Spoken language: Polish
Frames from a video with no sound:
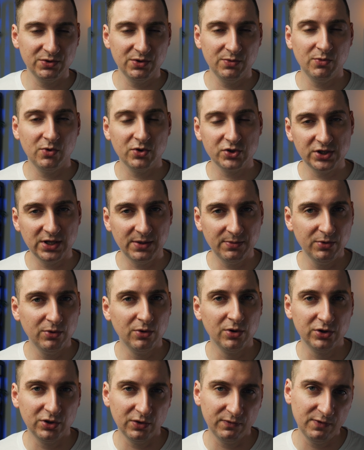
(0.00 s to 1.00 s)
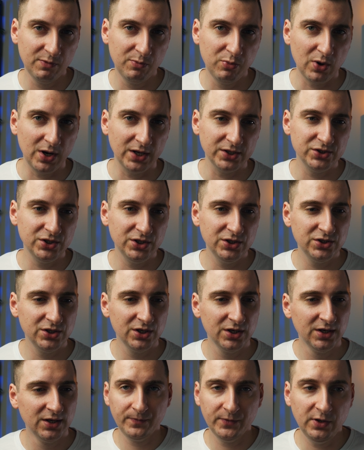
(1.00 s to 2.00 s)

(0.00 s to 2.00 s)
żeby można było to wypłacić.